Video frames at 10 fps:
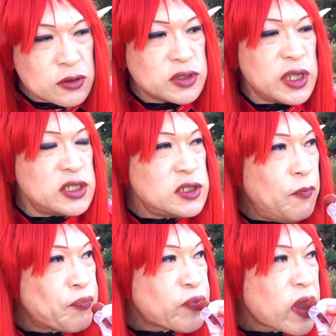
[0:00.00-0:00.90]
ソーセージ
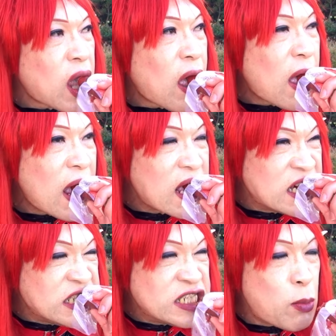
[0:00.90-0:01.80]

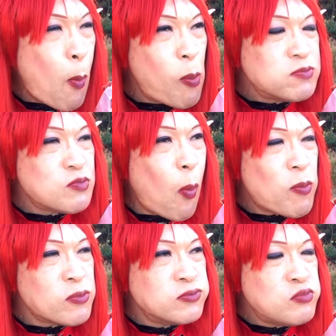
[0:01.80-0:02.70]
い
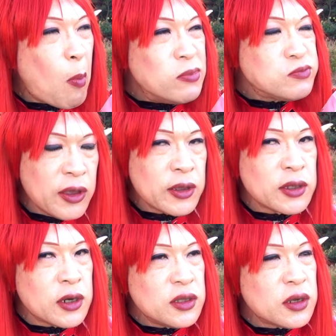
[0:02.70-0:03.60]
や
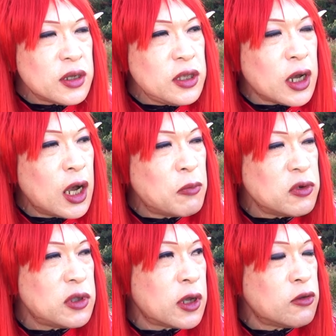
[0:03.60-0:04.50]
なかなかいい
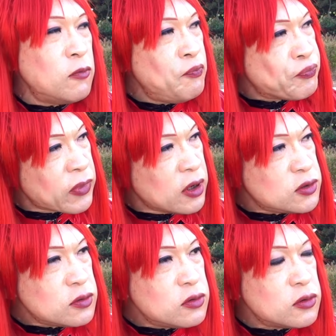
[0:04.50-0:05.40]
ハーモニーだけど
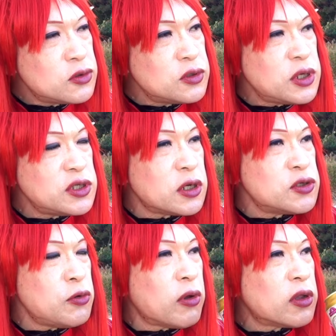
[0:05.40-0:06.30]
ちょっとソーセージが
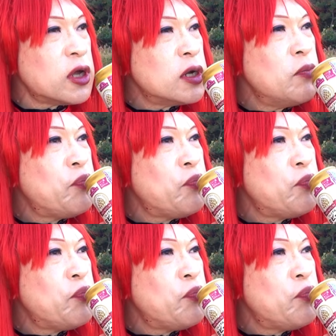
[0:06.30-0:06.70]
強いかな